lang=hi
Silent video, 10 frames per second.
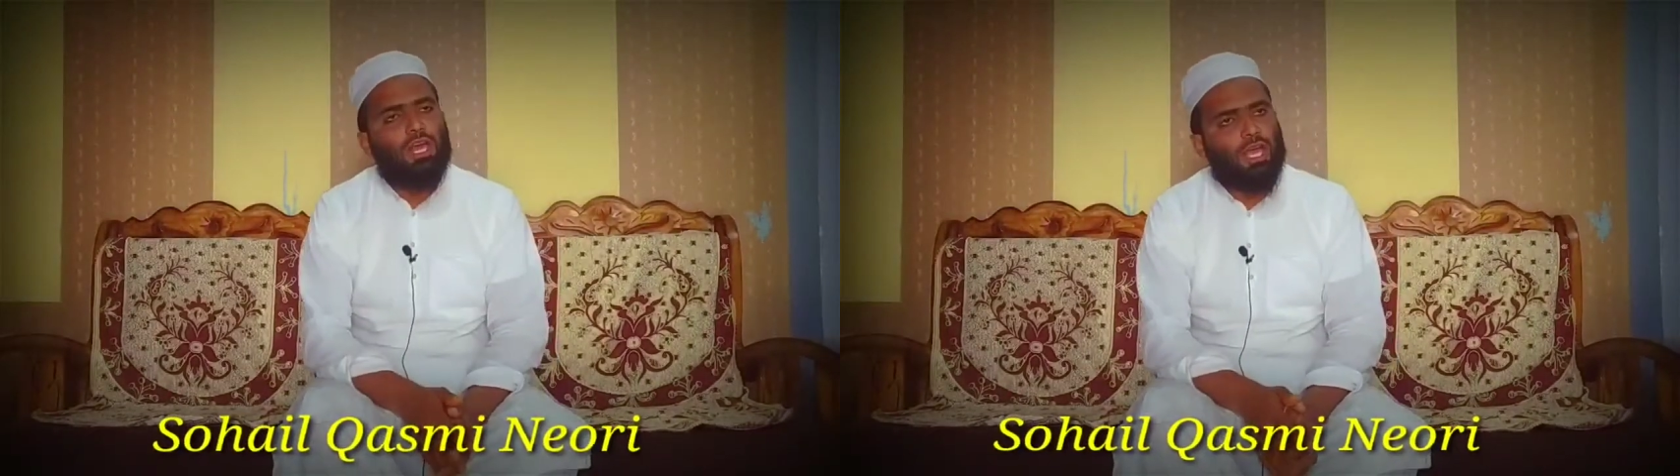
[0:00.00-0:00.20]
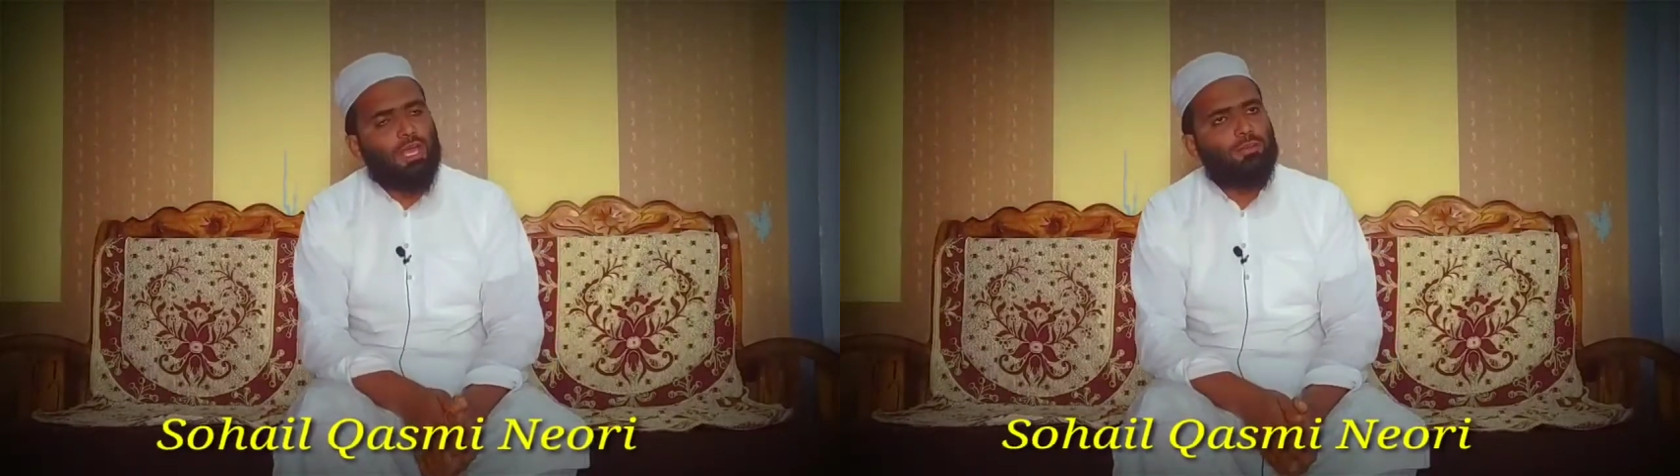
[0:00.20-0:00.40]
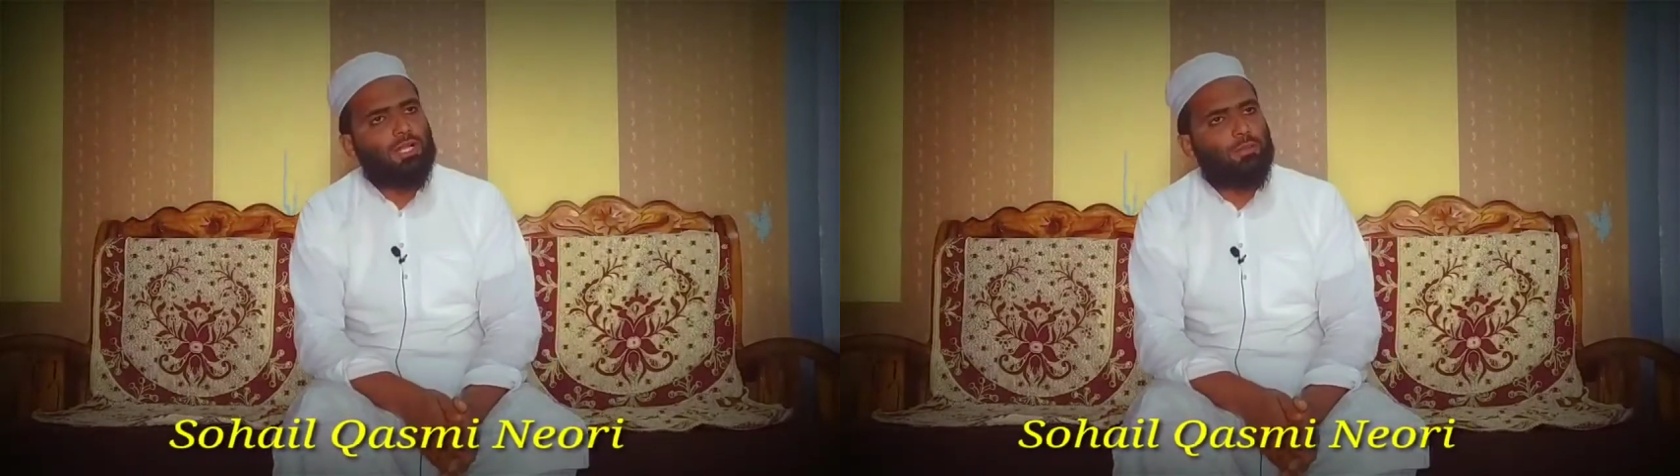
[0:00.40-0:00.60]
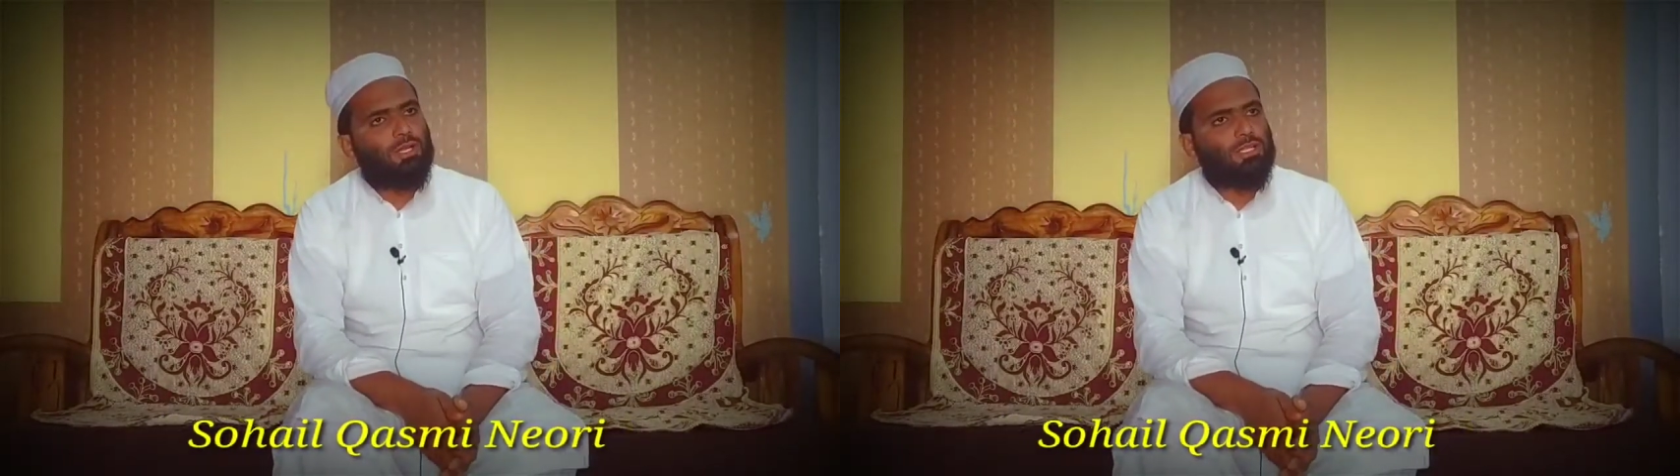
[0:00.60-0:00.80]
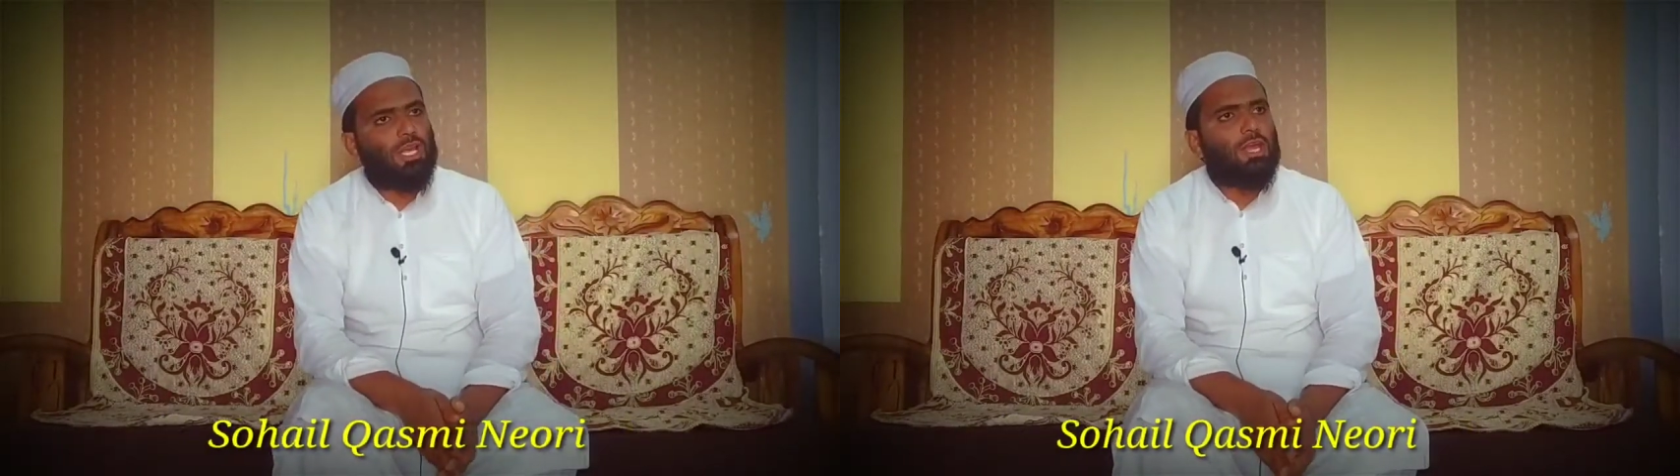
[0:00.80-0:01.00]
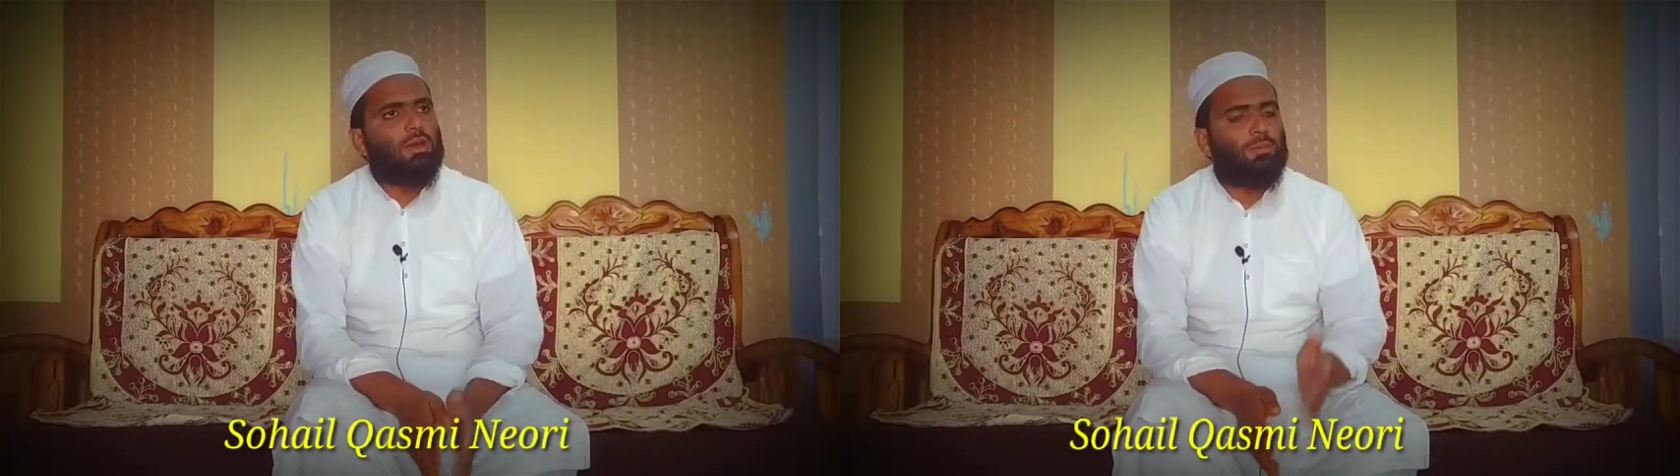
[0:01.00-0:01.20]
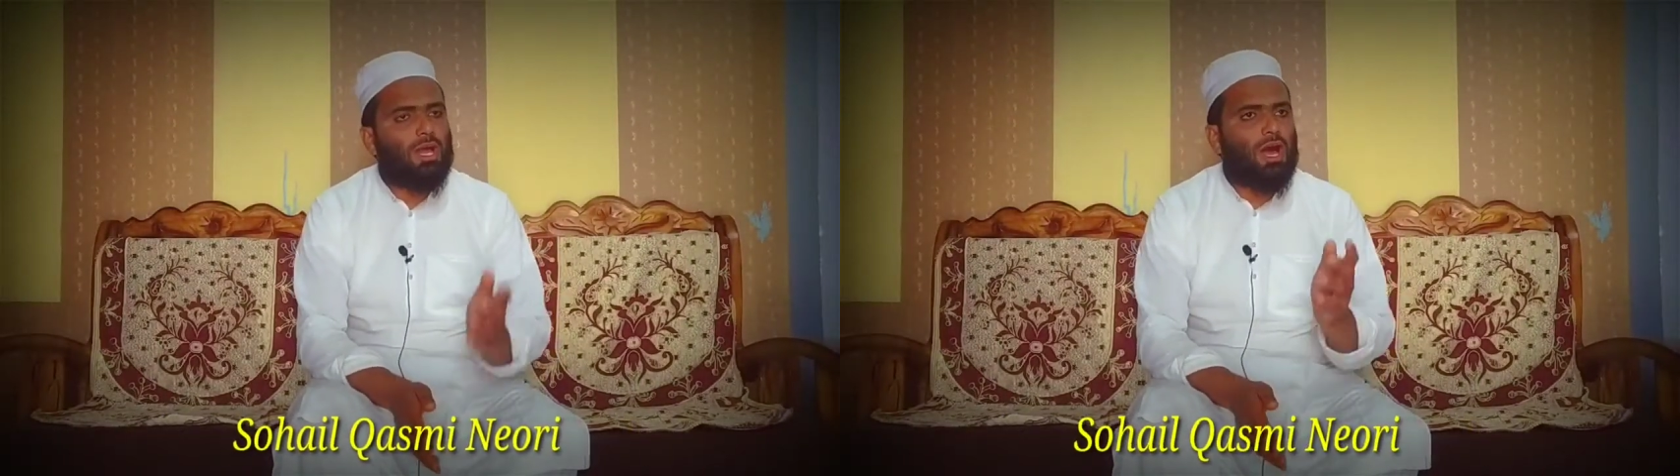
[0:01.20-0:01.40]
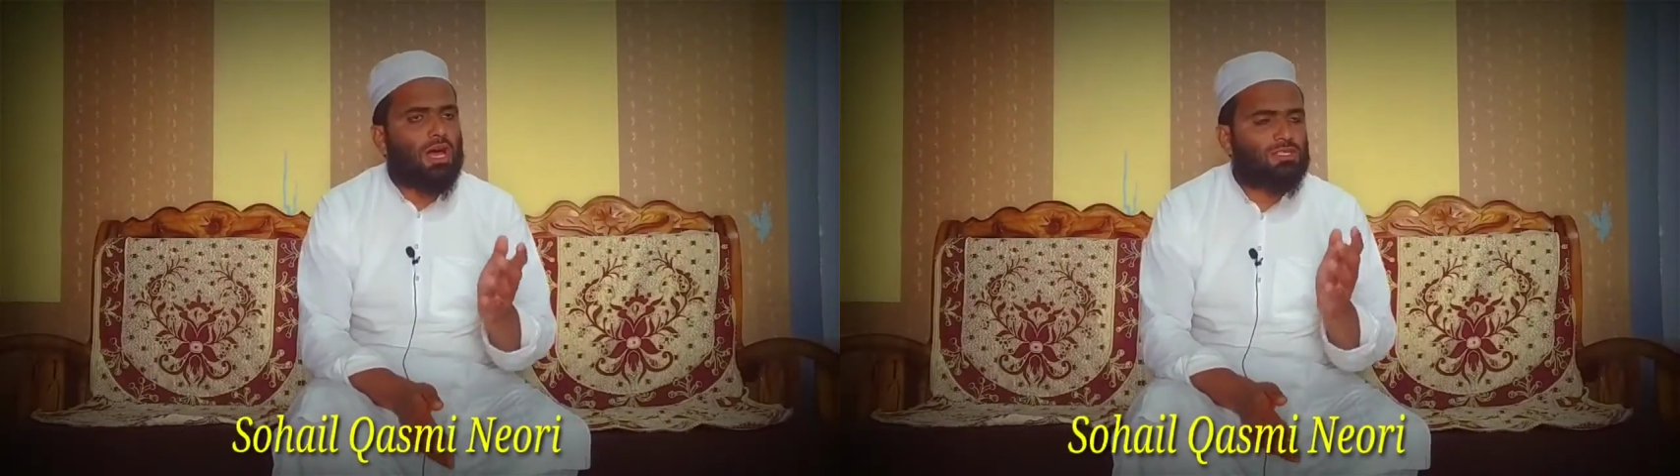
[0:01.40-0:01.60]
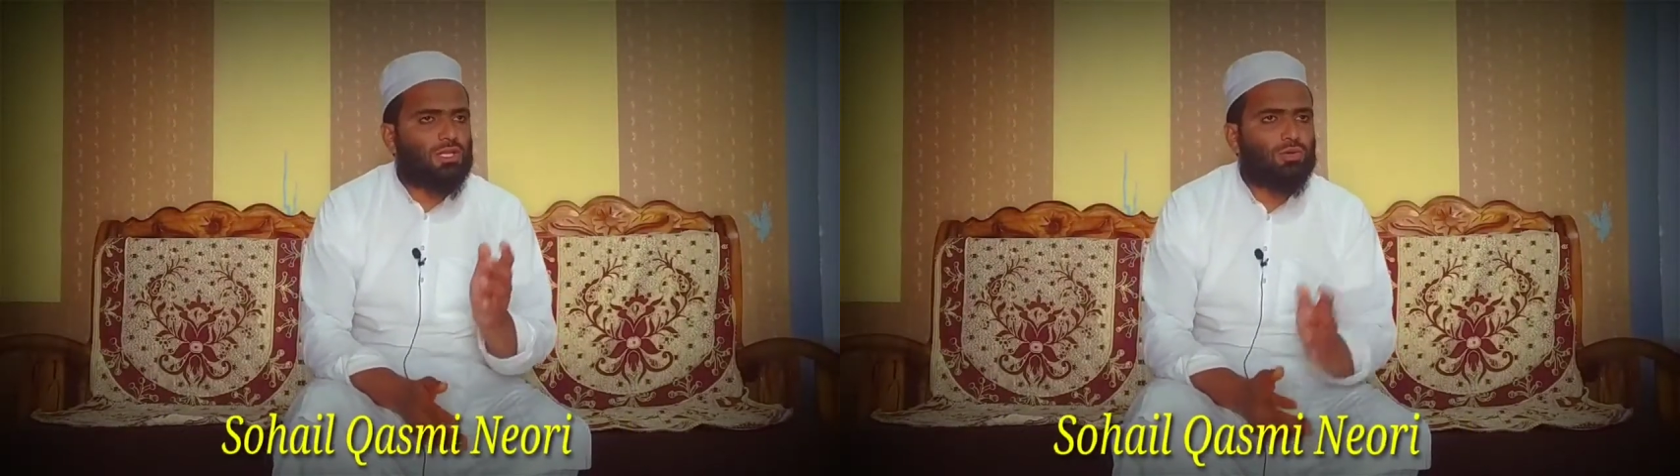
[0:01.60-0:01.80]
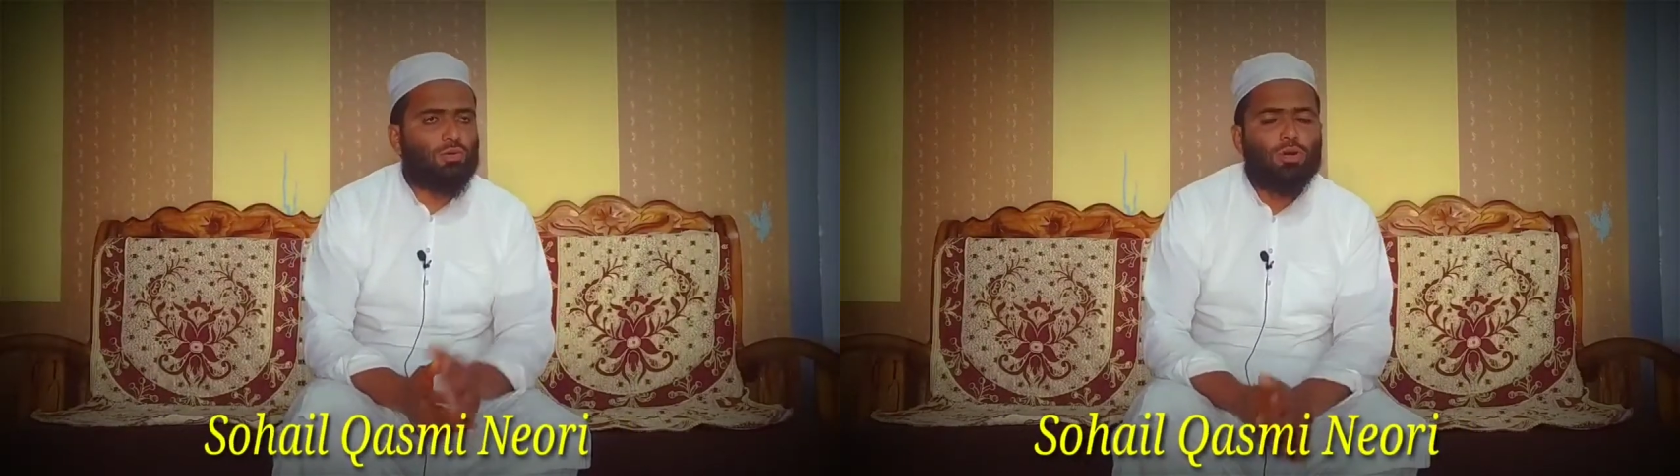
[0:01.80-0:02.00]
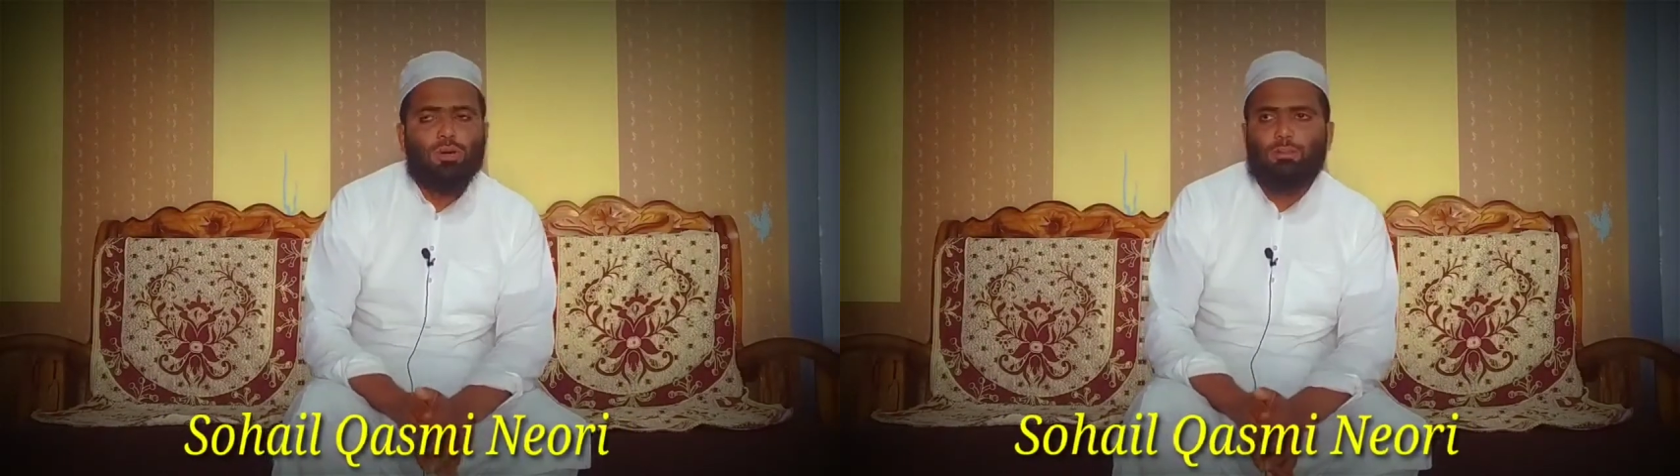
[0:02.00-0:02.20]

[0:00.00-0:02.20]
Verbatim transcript: अय मेरे बंदे मैं हाजिर हूँ